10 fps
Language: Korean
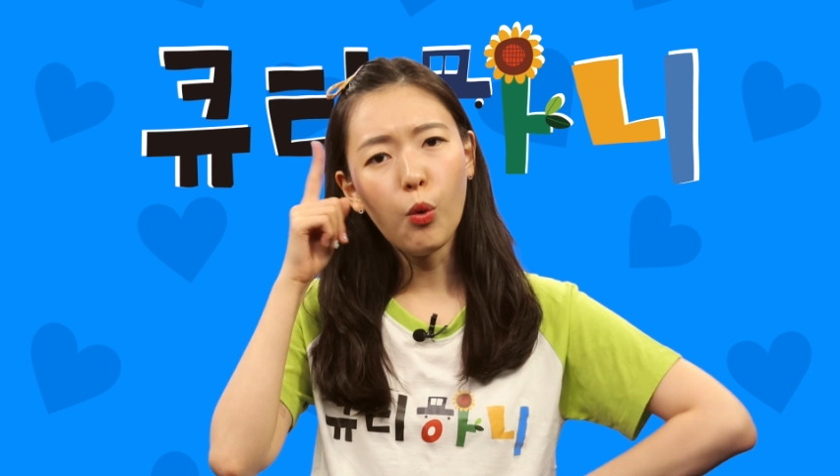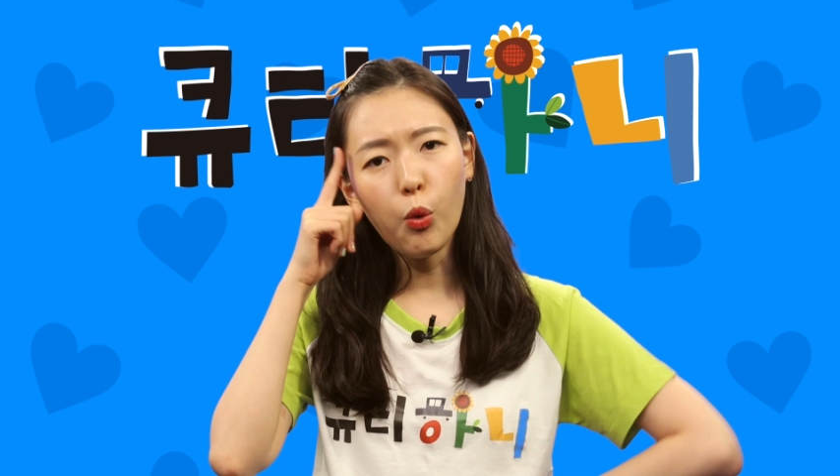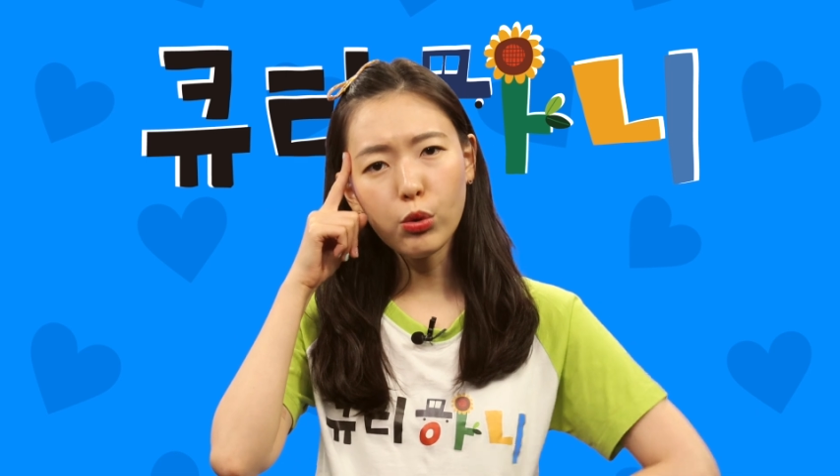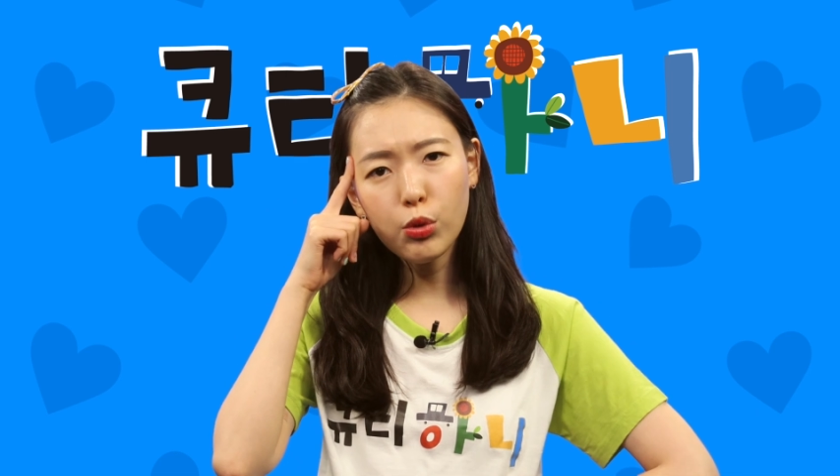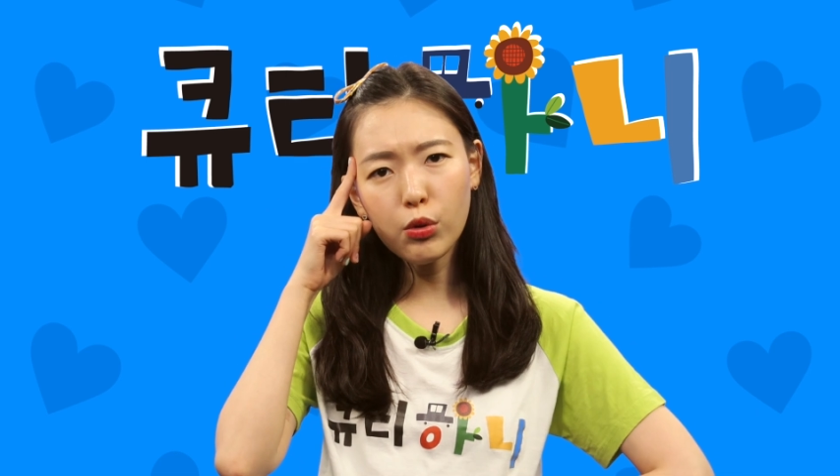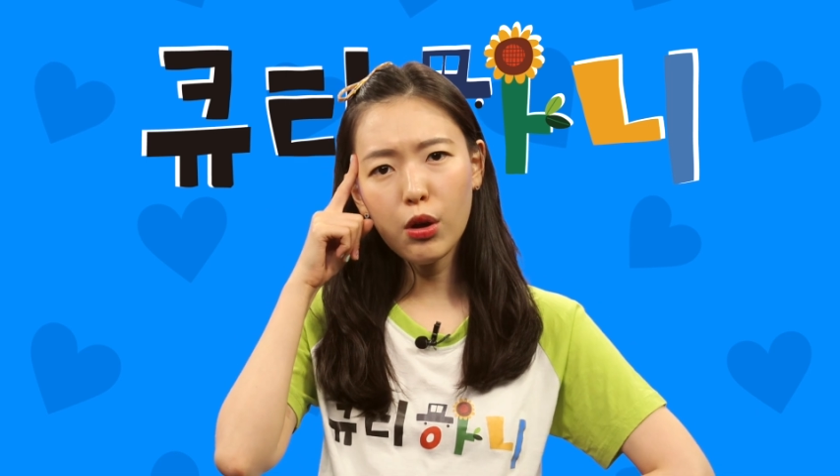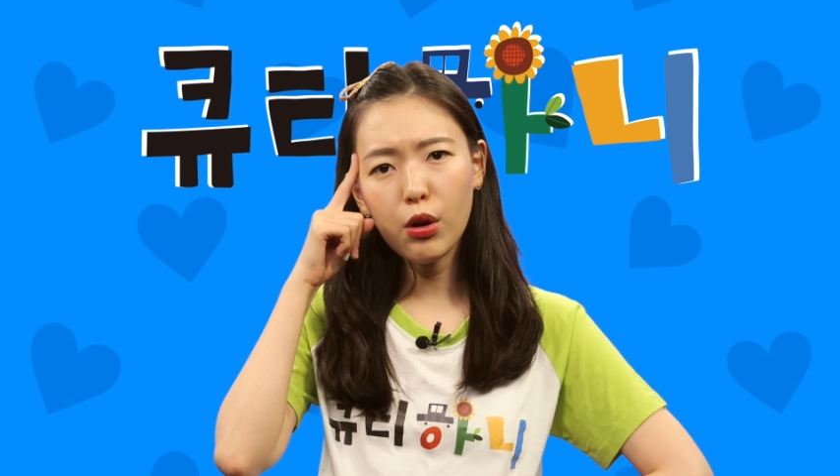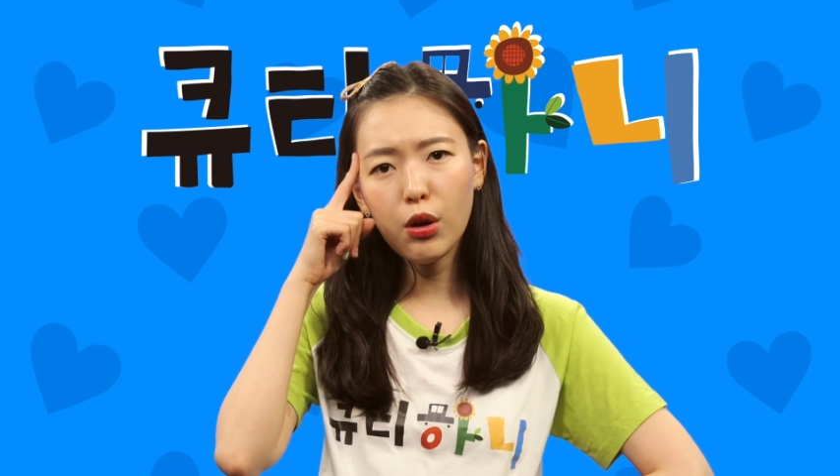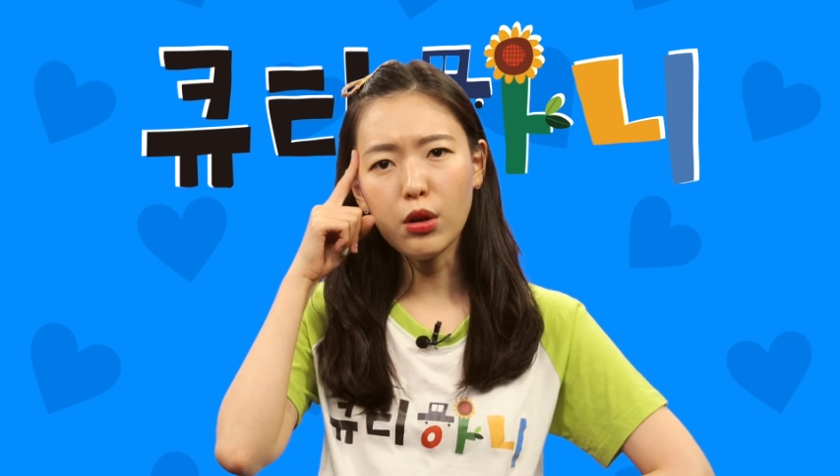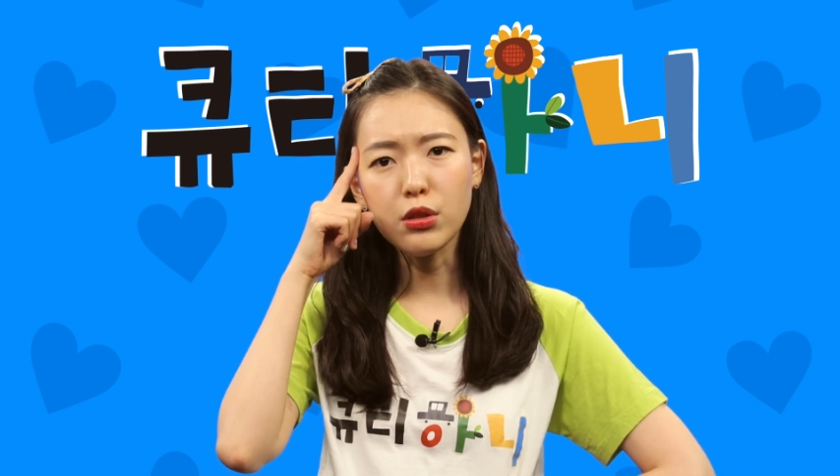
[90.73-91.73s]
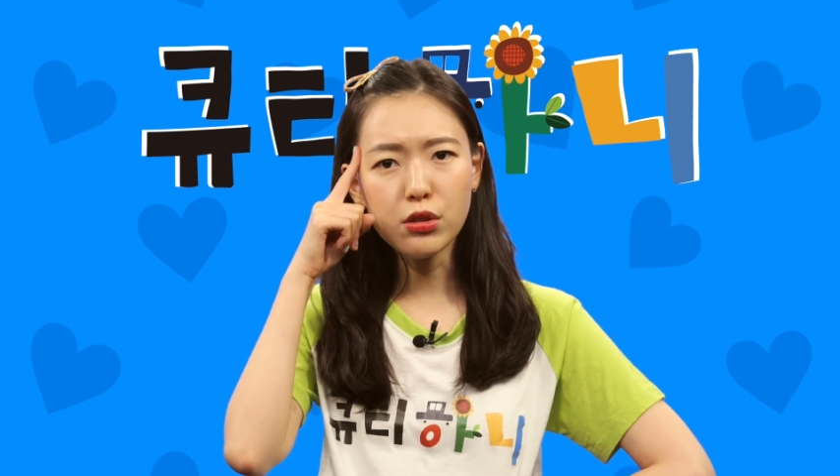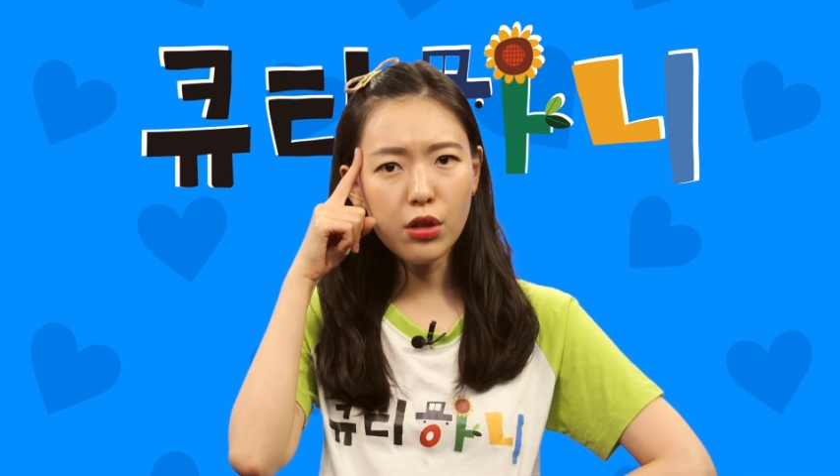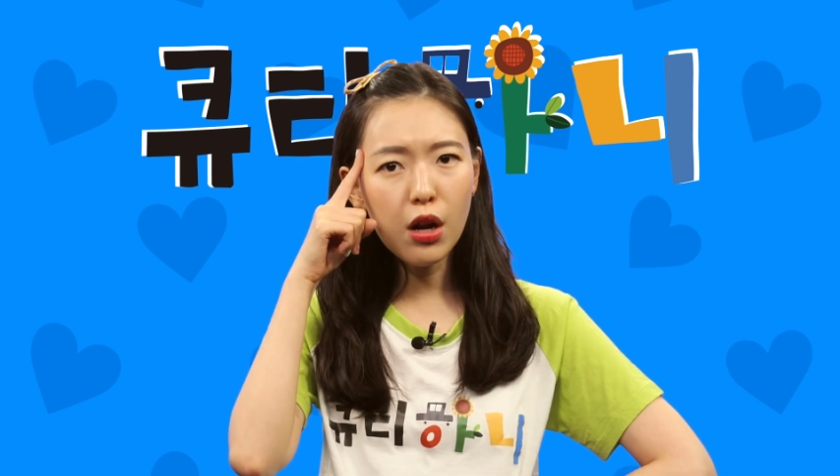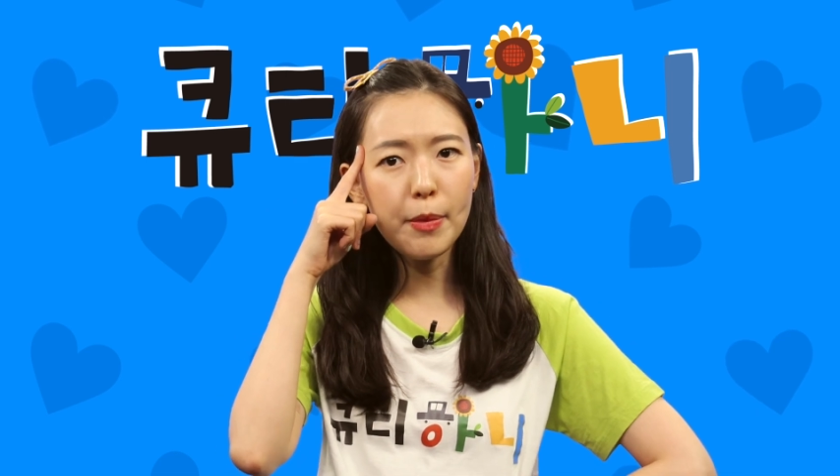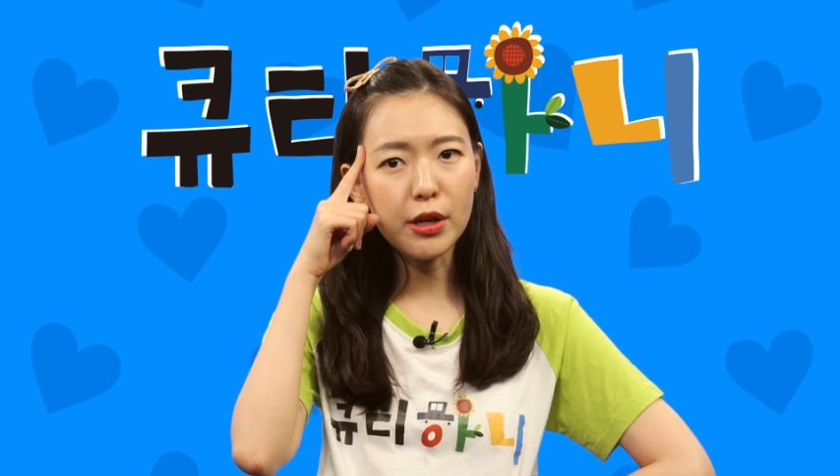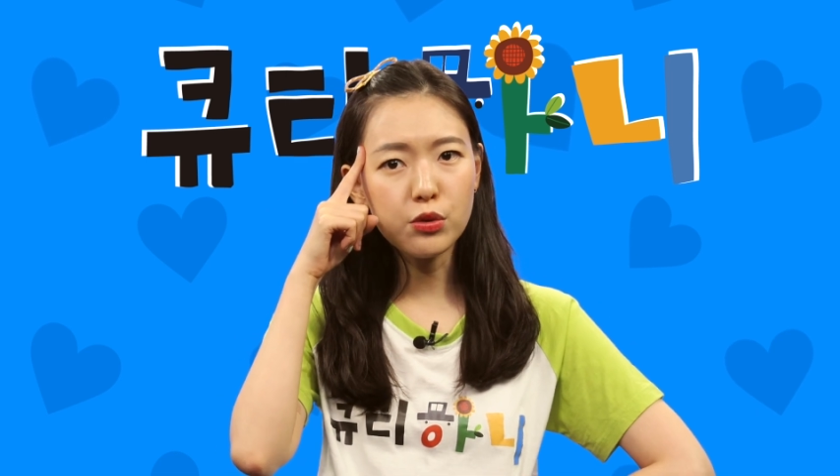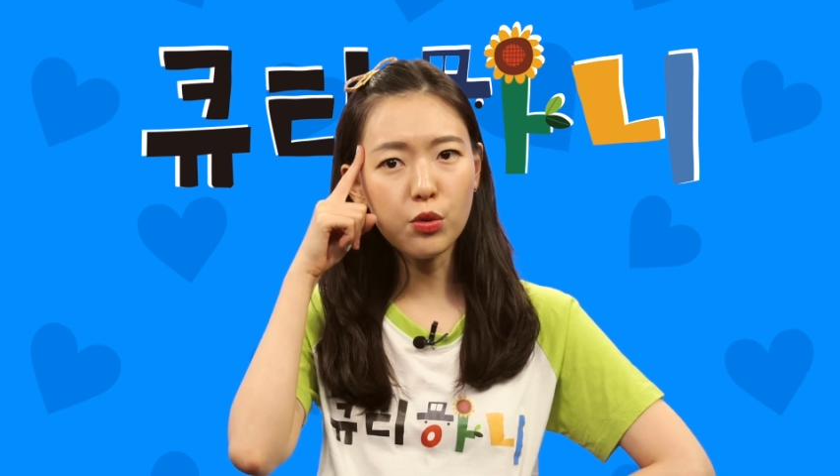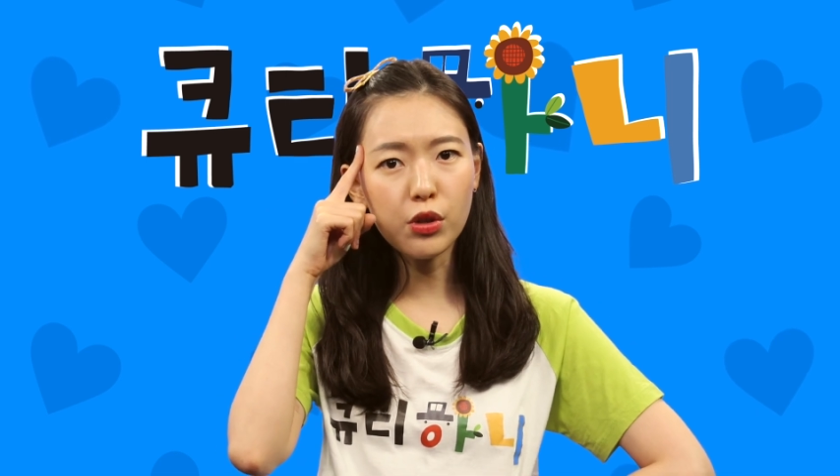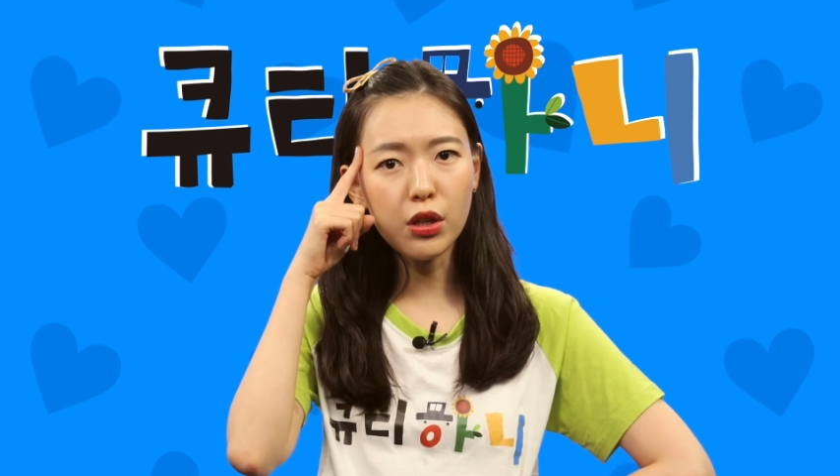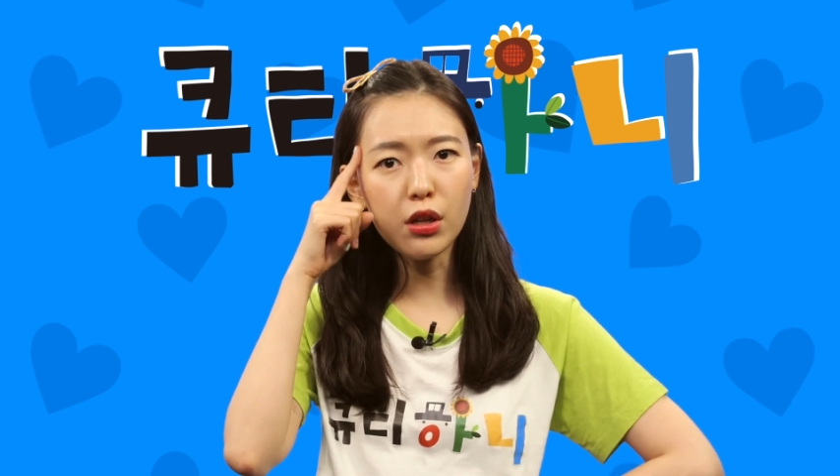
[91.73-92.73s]
어떻게 이스라엘
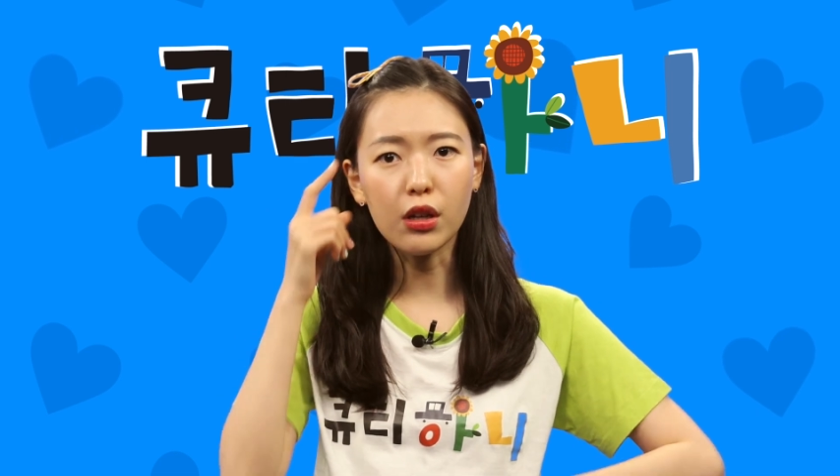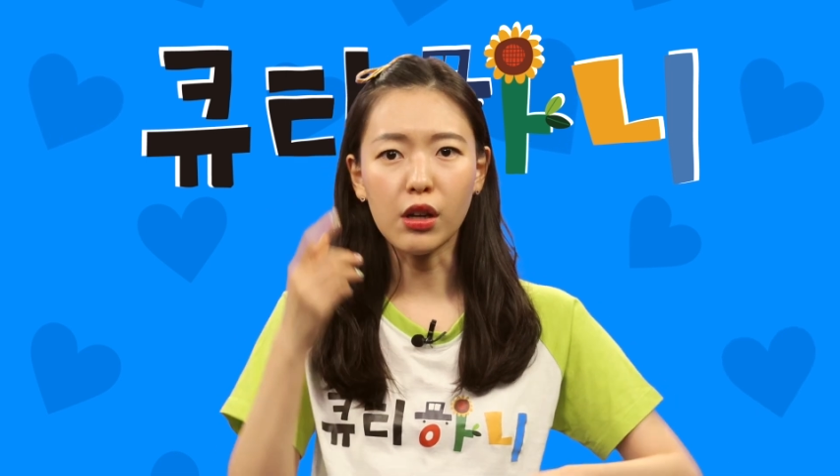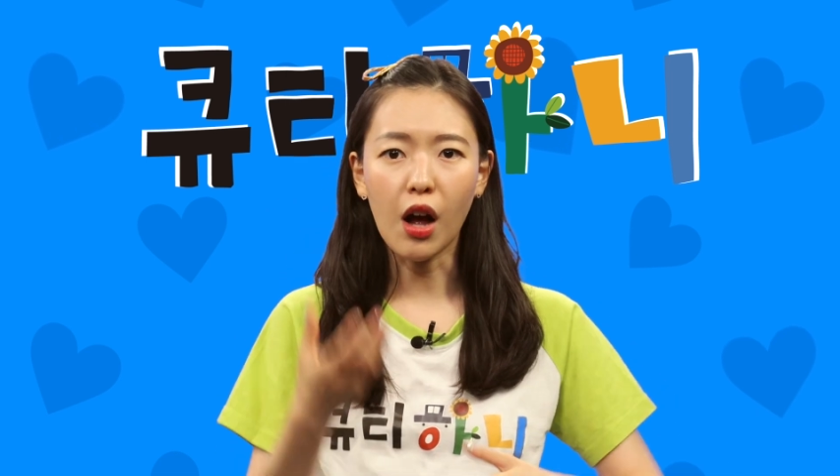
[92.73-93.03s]
백성이